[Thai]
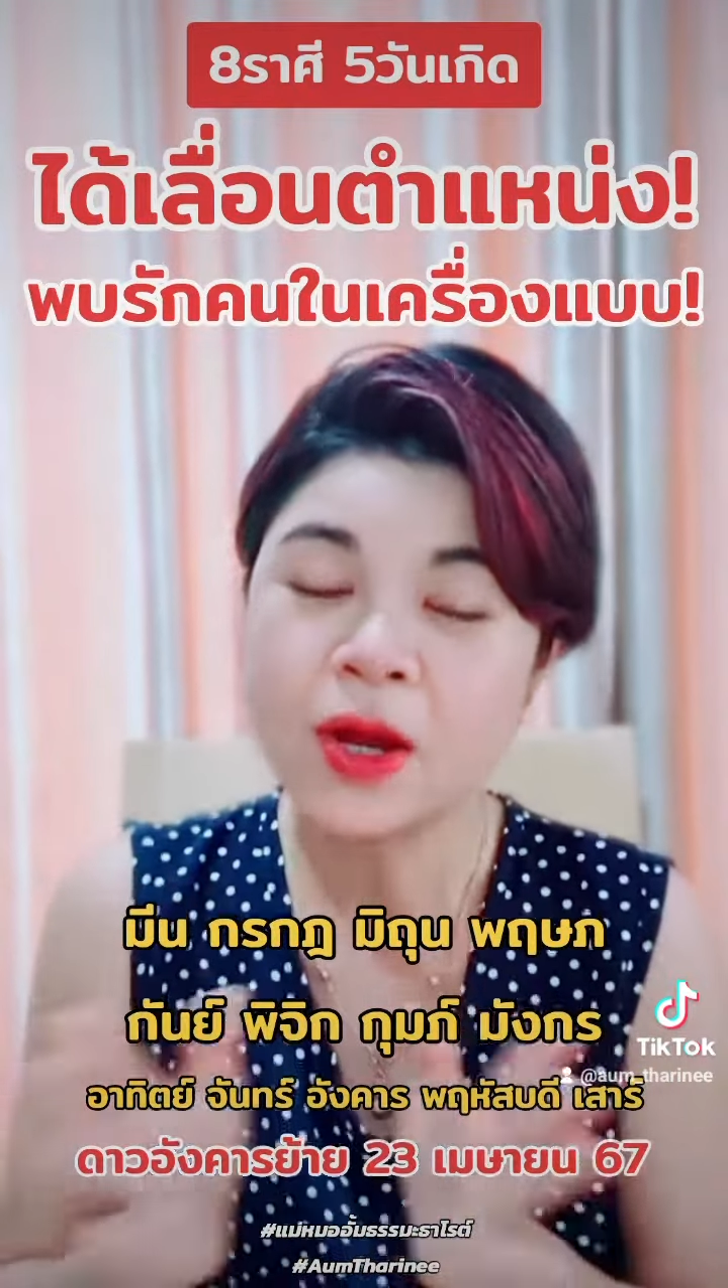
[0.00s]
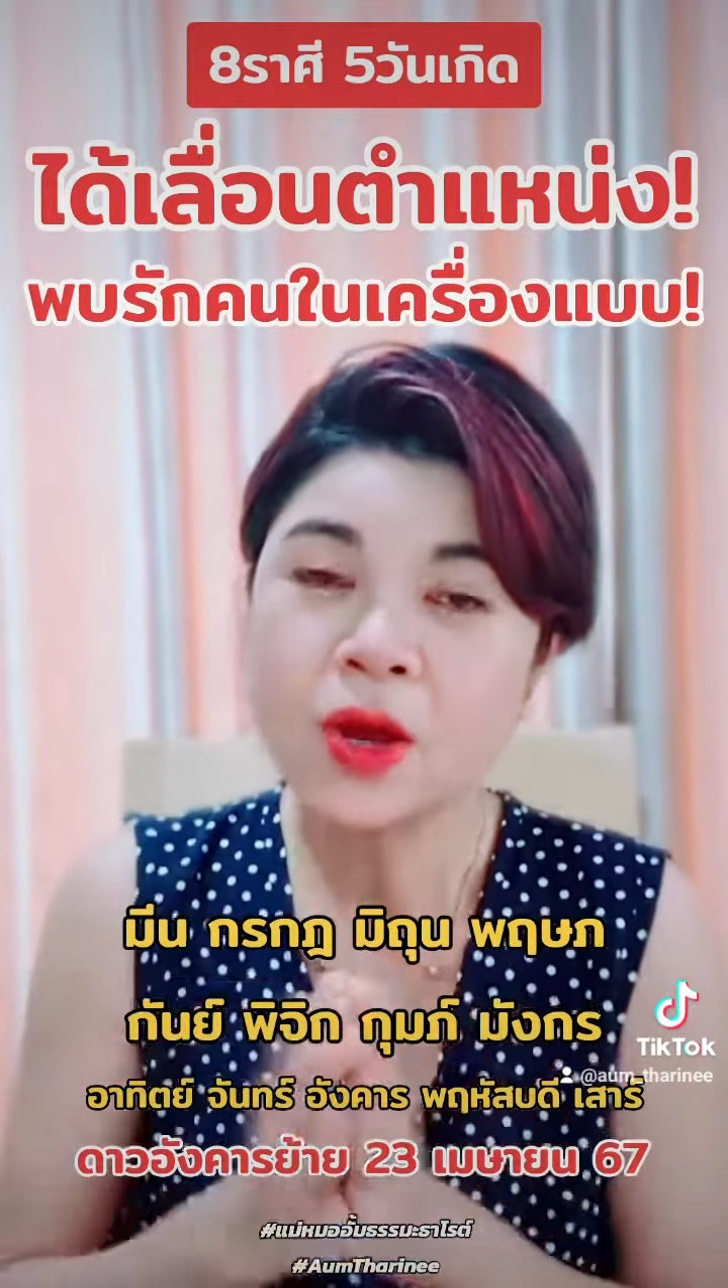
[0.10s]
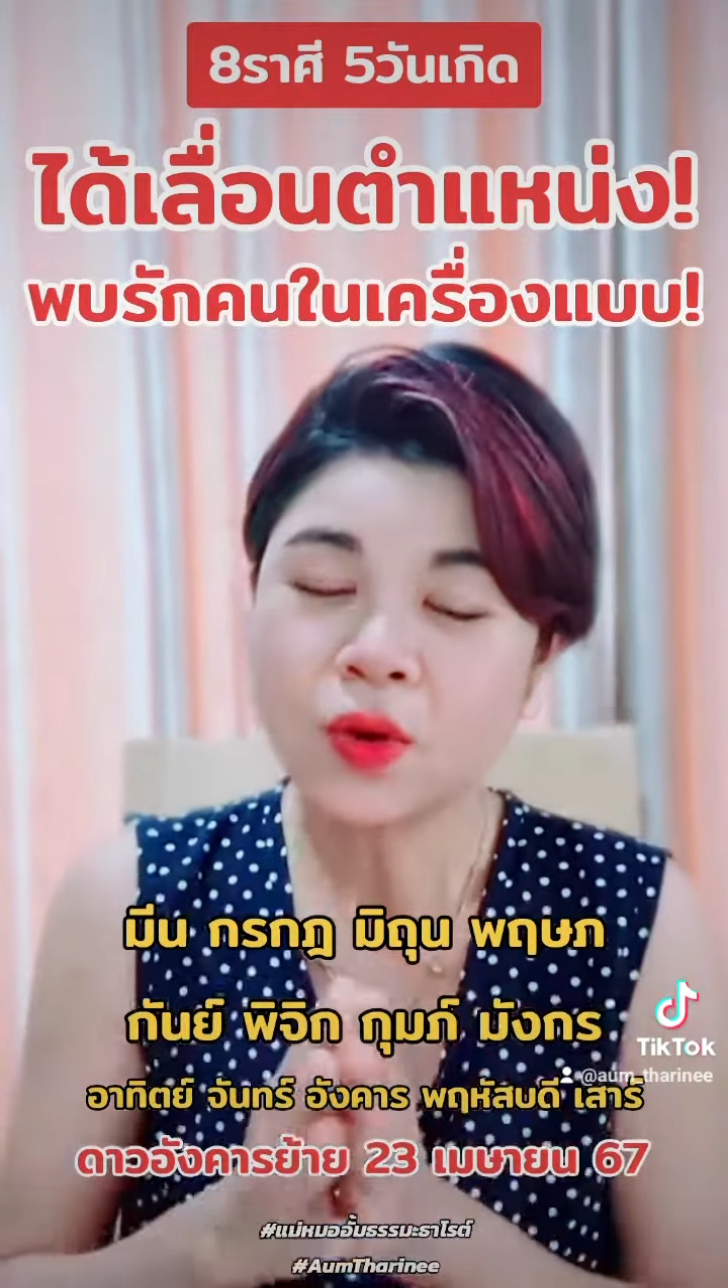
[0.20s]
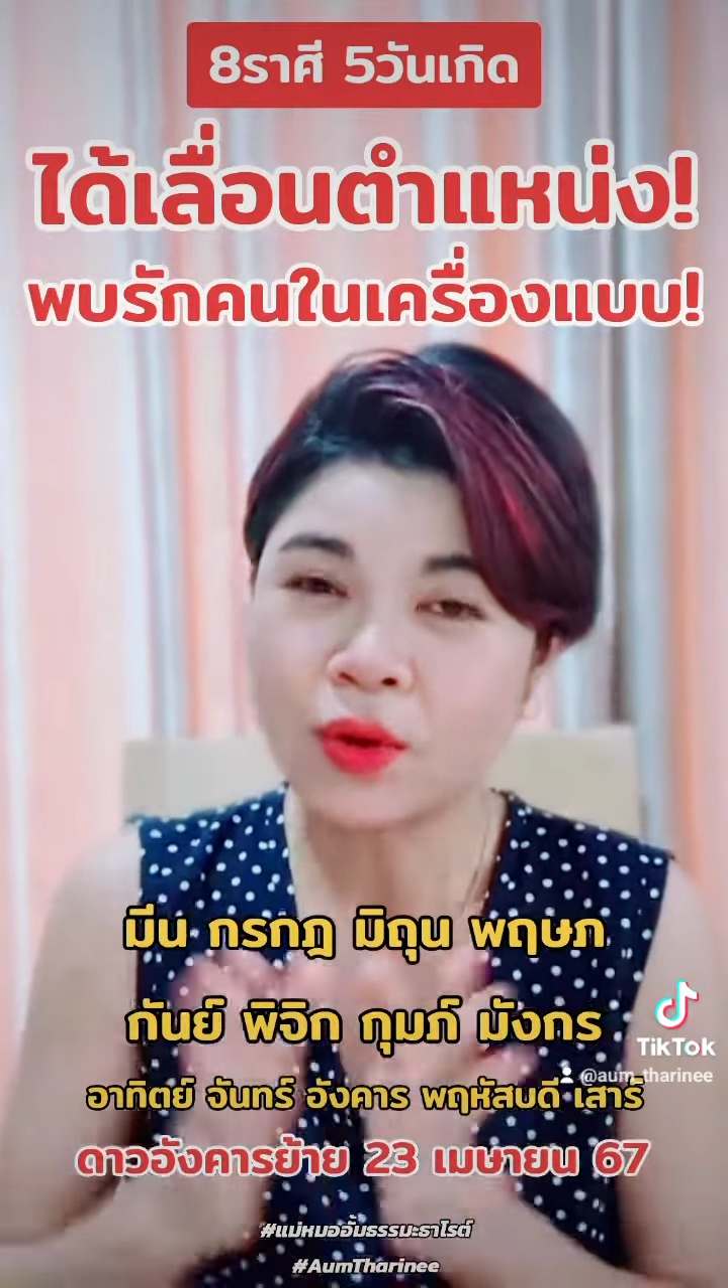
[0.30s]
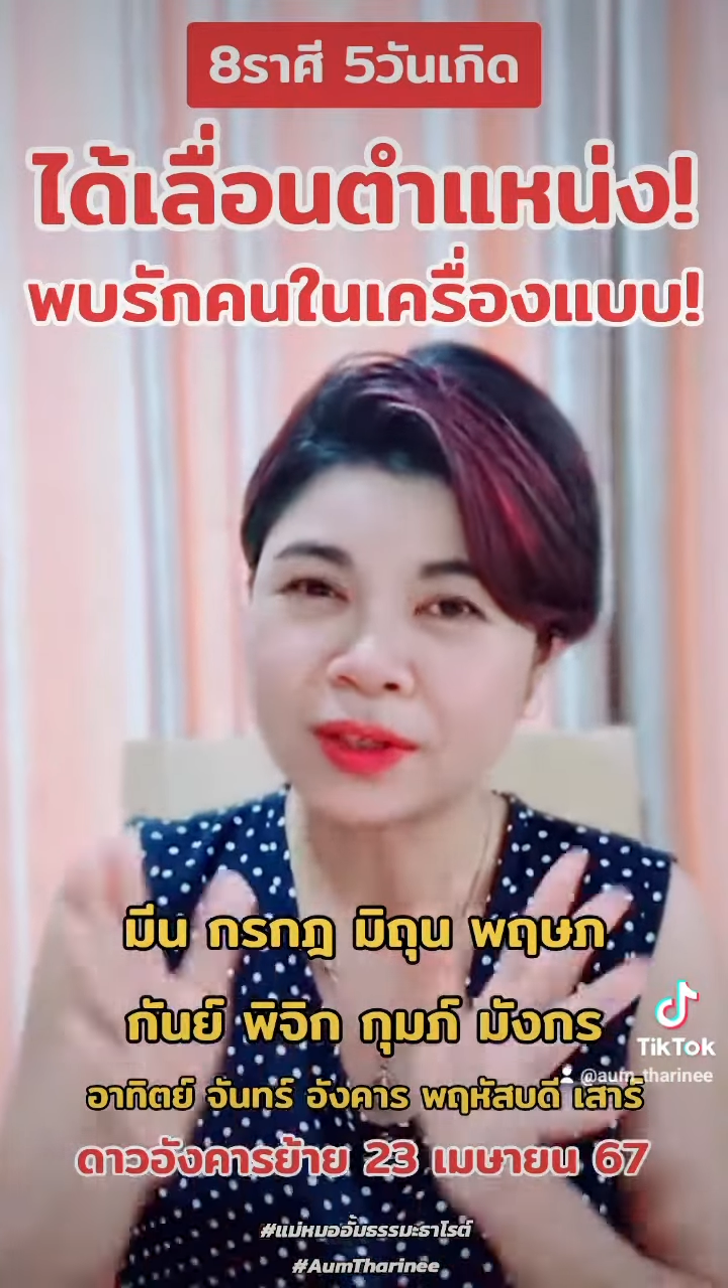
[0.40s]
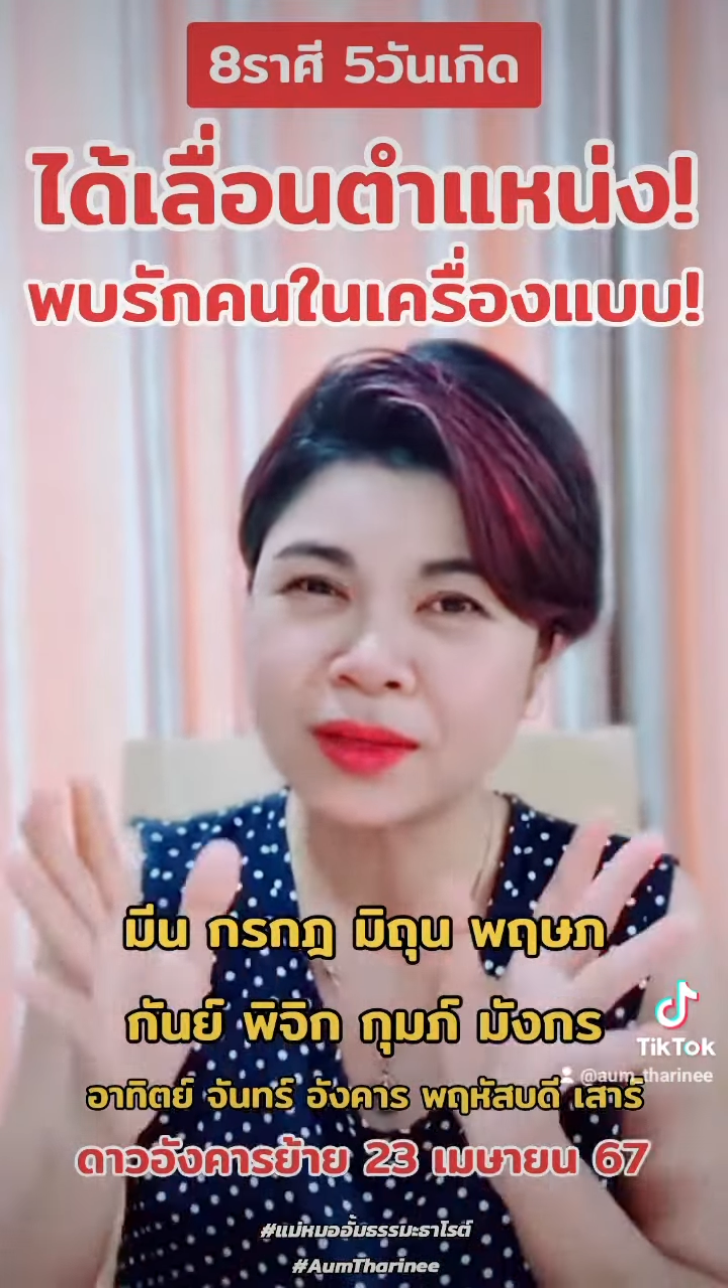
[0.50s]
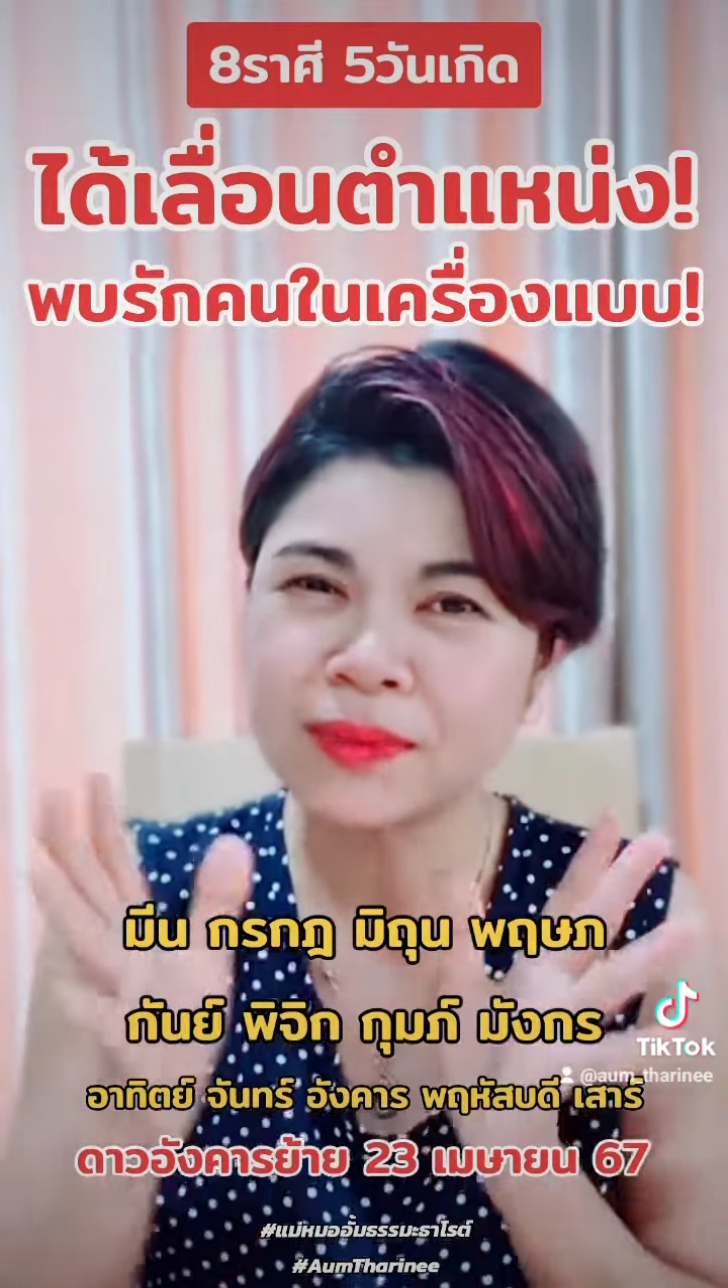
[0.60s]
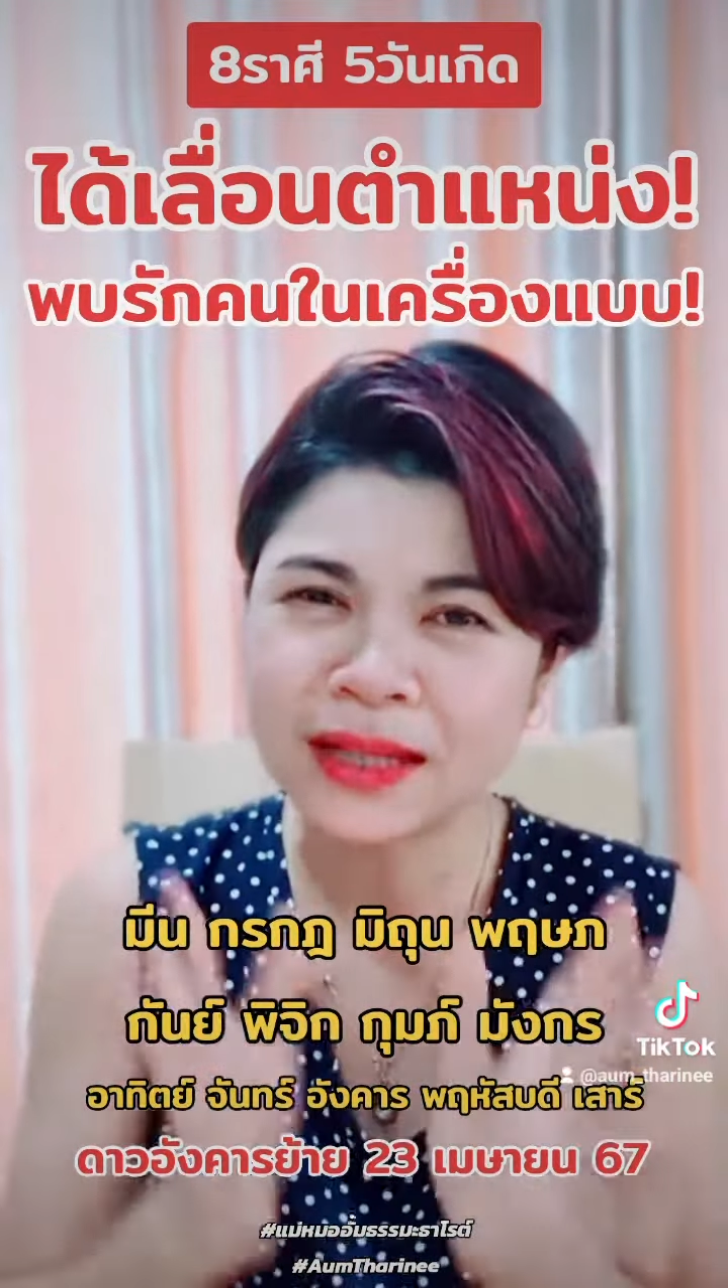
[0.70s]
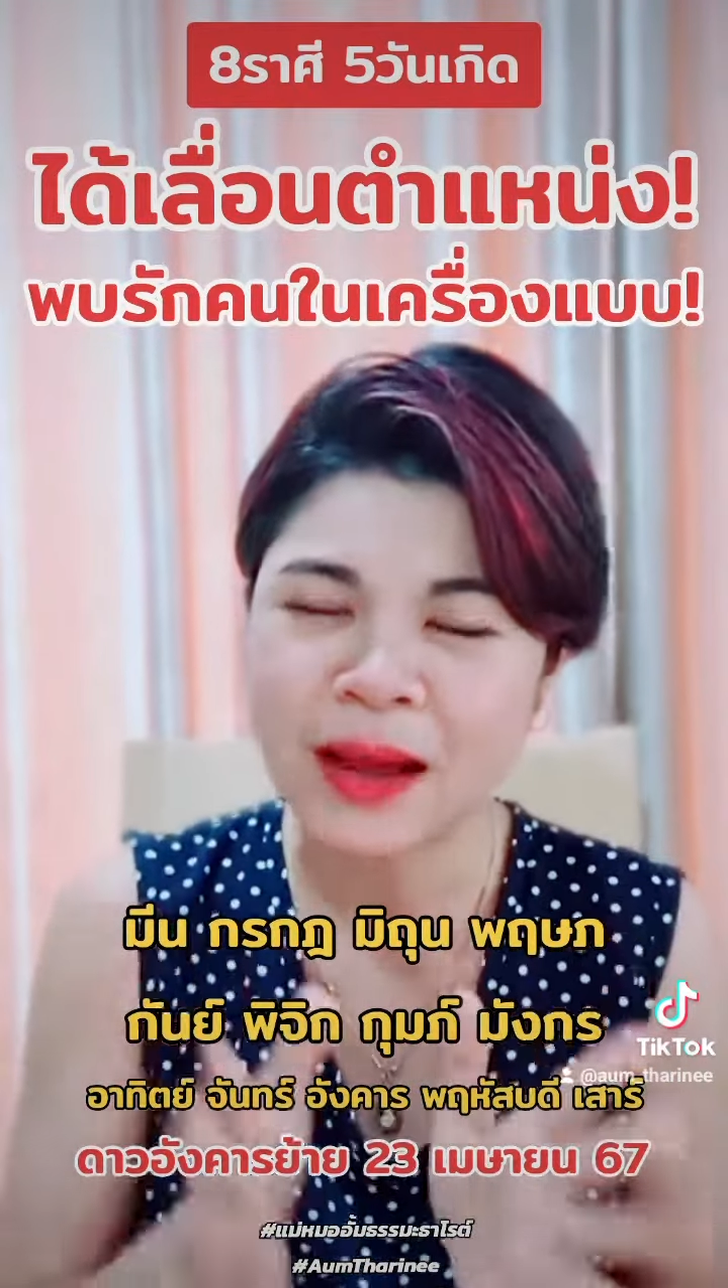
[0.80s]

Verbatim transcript: คนที่มีห